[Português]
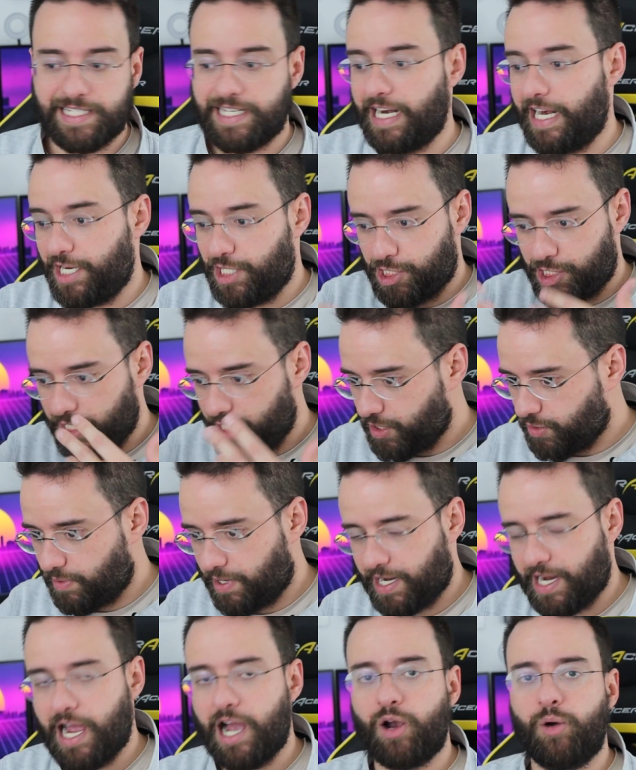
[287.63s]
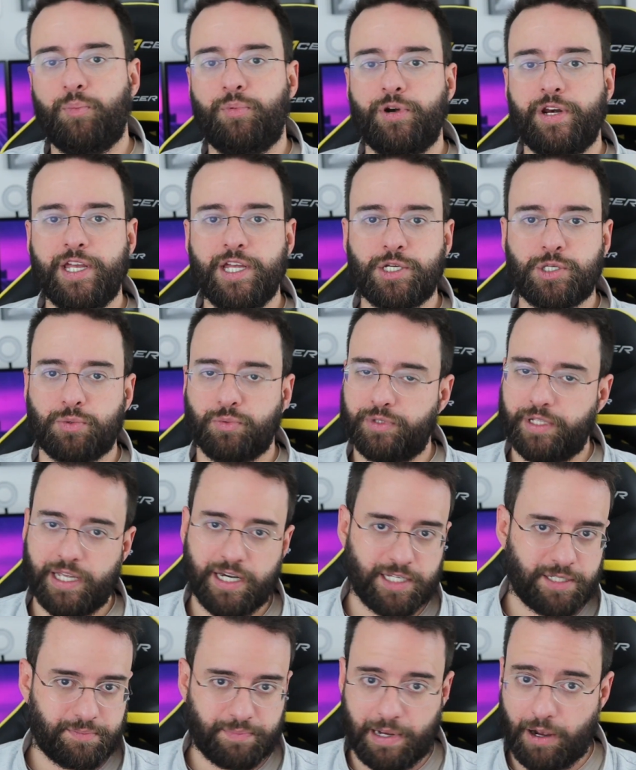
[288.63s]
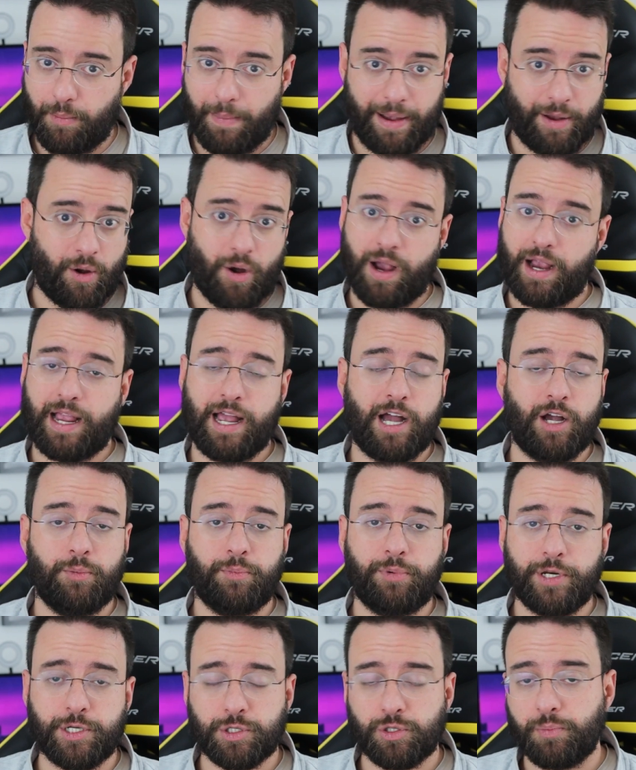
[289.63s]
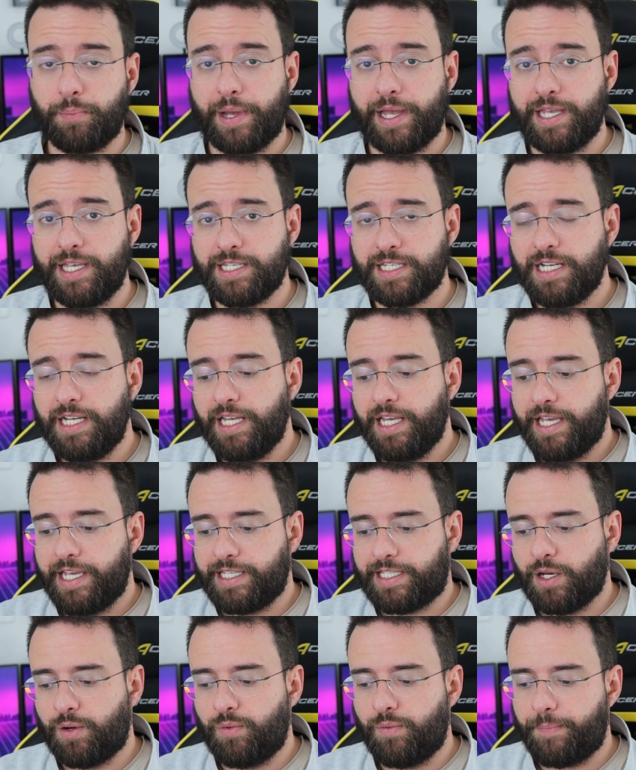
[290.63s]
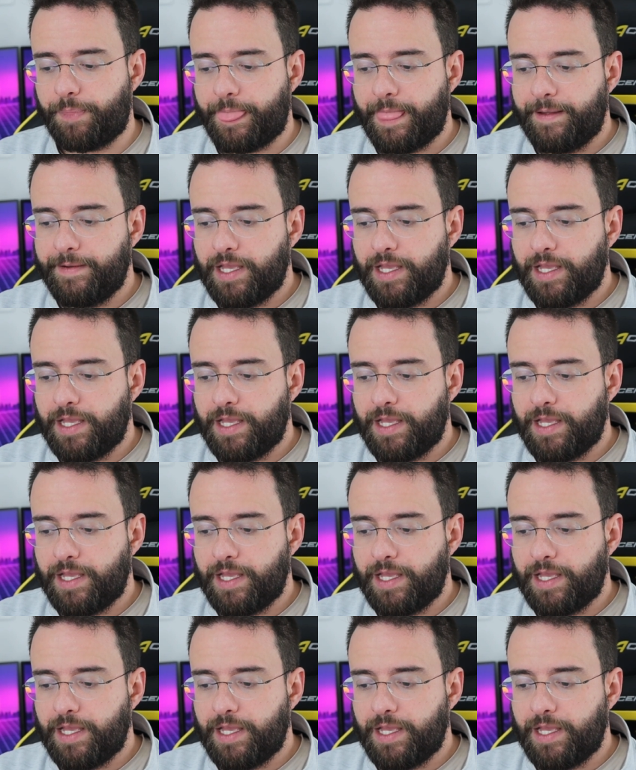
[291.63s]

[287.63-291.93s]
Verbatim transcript: se elegendo a cargo político, um deles ao maior cargo político do país. Então,